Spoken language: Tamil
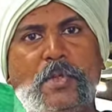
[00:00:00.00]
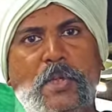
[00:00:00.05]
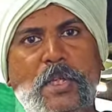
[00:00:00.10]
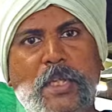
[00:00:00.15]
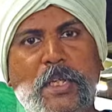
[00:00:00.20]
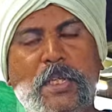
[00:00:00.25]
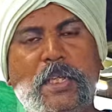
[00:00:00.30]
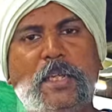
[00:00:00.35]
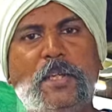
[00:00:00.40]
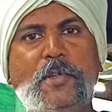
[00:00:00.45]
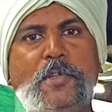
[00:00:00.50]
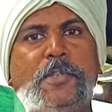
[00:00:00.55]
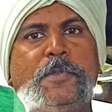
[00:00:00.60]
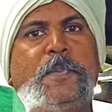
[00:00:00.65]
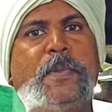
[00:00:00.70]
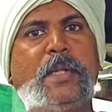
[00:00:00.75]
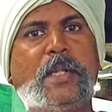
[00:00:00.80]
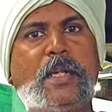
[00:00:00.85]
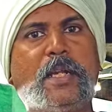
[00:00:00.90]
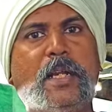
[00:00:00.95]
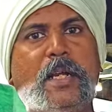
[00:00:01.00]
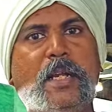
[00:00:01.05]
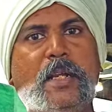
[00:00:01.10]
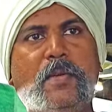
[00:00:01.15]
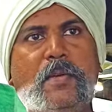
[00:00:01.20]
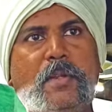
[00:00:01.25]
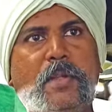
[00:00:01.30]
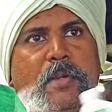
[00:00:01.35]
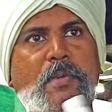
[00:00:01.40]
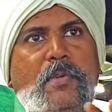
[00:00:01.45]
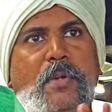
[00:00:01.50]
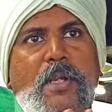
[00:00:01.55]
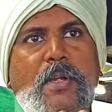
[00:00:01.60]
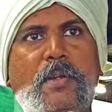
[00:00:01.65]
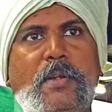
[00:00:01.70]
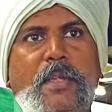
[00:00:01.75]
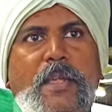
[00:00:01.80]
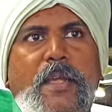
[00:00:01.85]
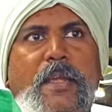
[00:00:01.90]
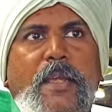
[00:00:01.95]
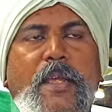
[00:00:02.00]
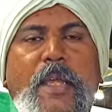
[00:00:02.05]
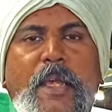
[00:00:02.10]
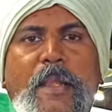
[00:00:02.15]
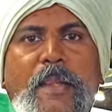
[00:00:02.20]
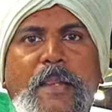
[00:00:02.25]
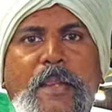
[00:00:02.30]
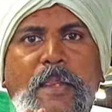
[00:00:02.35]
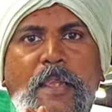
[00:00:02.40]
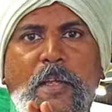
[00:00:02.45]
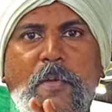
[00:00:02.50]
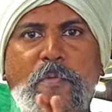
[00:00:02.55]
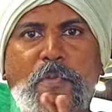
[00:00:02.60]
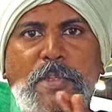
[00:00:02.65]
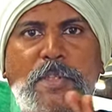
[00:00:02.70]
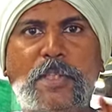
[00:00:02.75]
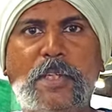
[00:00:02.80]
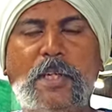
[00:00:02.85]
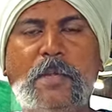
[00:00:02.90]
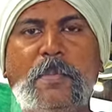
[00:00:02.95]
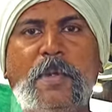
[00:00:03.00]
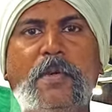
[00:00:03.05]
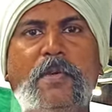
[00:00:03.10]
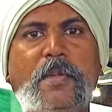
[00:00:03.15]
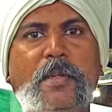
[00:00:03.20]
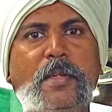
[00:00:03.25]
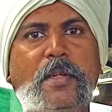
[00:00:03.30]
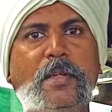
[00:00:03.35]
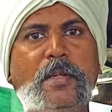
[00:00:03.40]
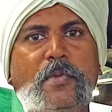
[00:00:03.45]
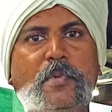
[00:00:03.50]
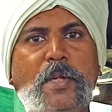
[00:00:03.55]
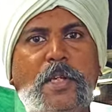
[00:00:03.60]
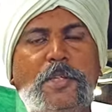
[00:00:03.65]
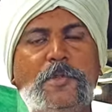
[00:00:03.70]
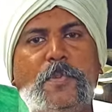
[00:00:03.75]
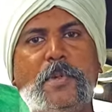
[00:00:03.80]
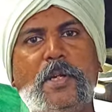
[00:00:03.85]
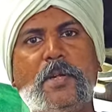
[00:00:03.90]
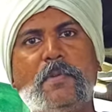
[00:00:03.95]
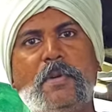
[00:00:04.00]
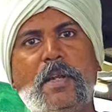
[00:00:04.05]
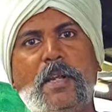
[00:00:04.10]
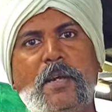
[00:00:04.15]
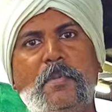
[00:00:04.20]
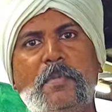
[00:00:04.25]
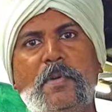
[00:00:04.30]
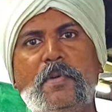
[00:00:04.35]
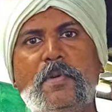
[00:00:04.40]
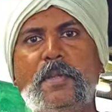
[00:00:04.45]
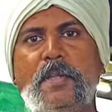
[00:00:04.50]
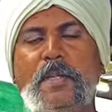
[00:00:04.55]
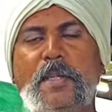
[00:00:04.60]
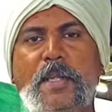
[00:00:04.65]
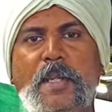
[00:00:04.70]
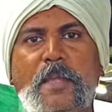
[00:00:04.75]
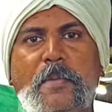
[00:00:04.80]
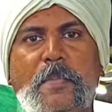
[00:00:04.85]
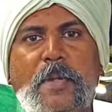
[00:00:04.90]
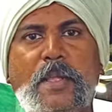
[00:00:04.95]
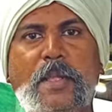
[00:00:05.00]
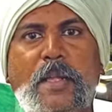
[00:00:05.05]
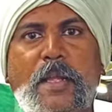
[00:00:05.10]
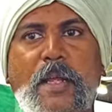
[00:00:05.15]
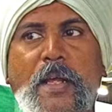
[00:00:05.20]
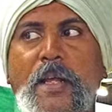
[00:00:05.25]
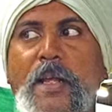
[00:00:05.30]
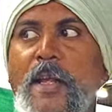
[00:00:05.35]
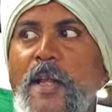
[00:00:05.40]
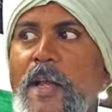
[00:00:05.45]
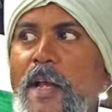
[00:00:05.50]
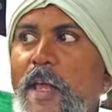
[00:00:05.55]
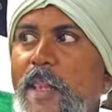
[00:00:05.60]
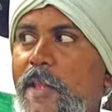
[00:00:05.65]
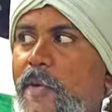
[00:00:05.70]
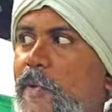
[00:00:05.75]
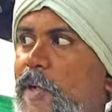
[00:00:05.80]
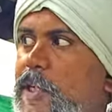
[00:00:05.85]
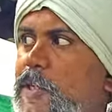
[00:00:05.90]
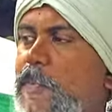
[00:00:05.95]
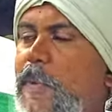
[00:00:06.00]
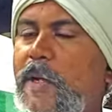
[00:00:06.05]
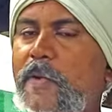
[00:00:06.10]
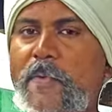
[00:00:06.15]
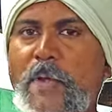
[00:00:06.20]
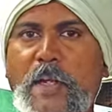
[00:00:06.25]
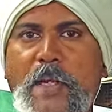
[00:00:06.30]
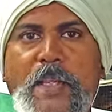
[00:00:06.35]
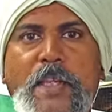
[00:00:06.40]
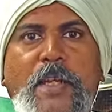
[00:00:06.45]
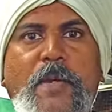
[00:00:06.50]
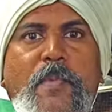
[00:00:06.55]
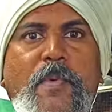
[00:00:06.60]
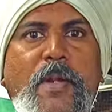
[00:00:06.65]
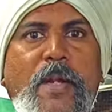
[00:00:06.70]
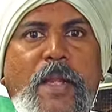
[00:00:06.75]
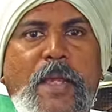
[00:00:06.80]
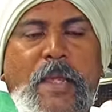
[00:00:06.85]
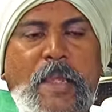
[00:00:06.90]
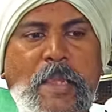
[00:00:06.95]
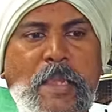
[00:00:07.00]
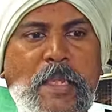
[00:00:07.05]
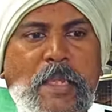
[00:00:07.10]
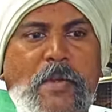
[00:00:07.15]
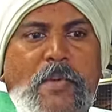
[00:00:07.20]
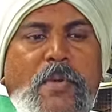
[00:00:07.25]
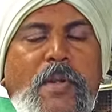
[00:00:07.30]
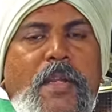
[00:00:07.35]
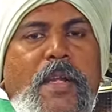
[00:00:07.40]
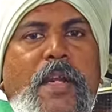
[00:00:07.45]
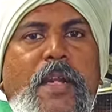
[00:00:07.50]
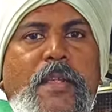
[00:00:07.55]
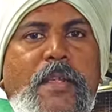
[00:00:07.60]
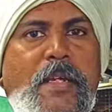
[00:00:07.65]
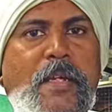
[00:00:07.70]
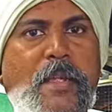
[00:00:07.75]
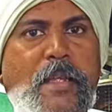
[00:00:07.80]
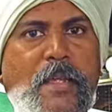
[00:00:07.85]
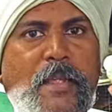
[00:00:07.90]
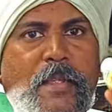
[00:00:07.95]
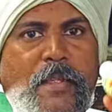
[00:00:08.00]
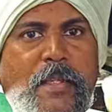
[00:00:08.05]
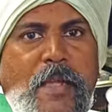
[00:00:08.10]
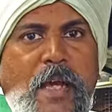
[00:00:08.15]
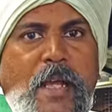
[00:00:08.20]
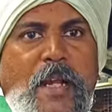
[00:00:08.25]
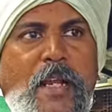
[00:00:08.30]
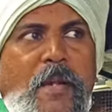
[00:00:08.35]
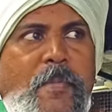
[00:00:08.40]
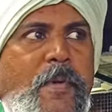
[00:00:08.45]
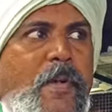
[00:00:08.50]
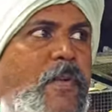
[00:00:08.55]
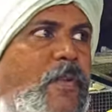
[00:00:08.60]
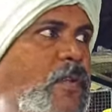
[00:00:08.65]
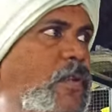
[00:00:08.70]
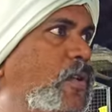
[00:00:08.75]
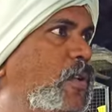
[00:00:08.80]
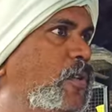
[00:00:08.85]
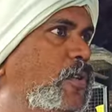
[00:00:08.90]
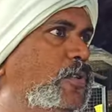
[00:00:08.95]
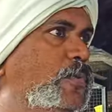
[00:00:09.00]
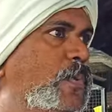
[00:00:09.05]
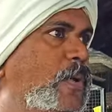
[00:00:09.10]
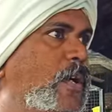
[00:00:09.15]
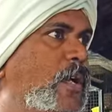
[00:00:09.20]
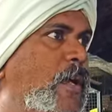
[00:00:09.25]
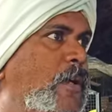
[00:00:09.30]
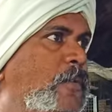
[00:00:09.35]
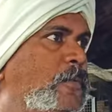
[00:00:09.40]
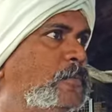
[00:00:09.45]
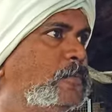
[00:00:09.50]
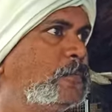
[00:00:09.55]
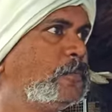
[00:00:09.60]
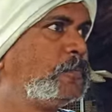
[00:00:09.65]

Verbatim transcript: ஸோ இதை யூஸ் பண்ணுறனால வந்து உங்களுக்கு வந்து எந்த ஃபிஷ்ஷுக்குமே வந்து ஒயிட் ஸ்பாட் வராமல் வந்து நீங்கள் பார்த்துக்கலாம் அதாவது ஒயிட் ஸ்பாட் வர்றதுக்கு முன்னாடி இந்த குளிர்காலத்தில் நீங்கள் அதை தாராளமாக வந்து யூஸ் பண்ணலாம்